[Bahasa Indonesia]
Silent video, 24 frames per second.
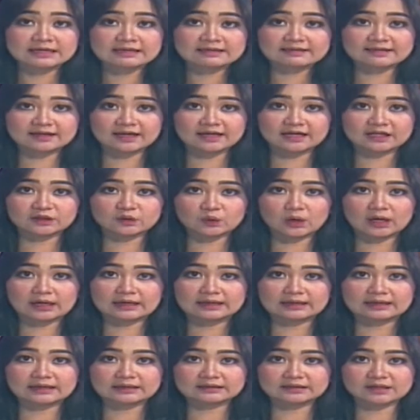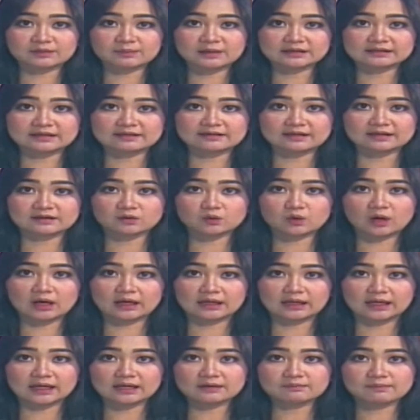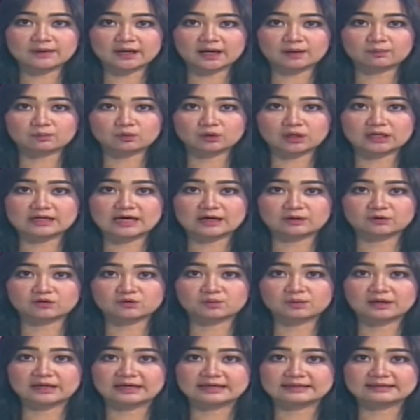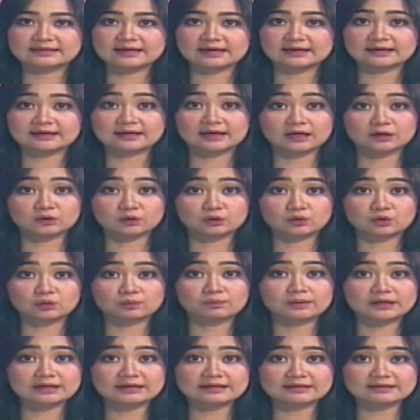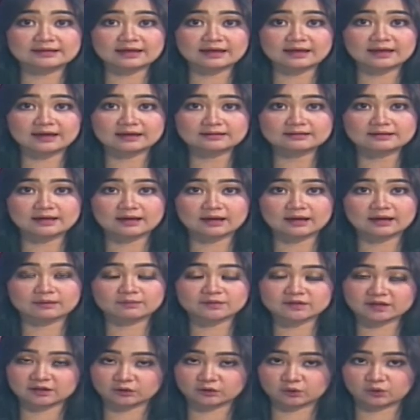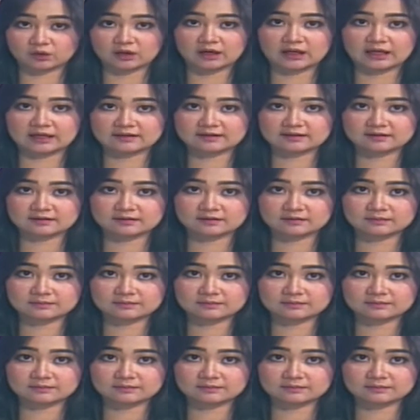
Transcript: Selain itu karena keterbatasan ruangan, para murid harus belajar dengan duduk berdesakan dalam satu kelas.